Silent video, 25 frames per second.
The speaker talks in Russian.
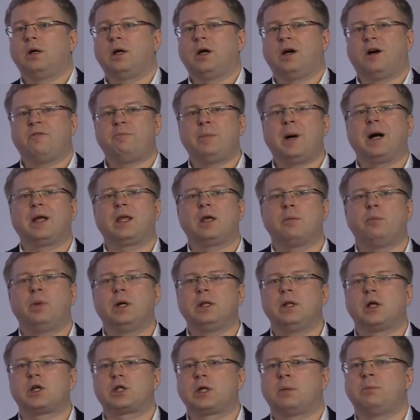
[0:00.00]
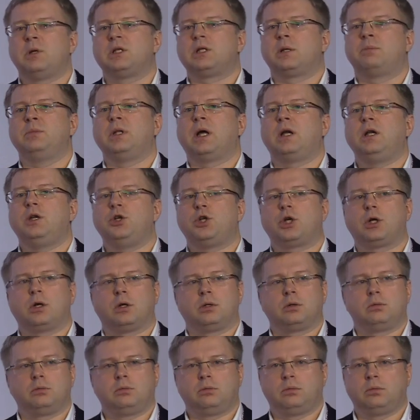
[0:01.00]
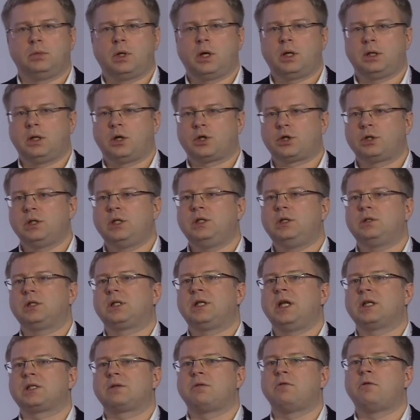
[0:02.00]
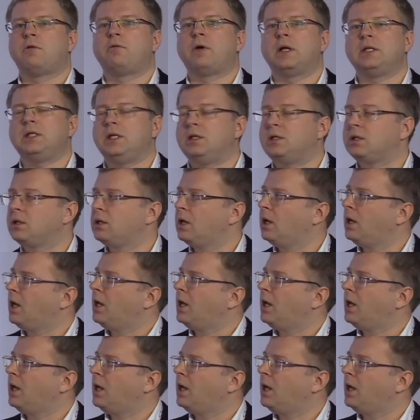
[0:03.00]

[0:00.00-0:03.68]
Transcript: а в банке Б должна быть обналичка, да, должны средства выводить.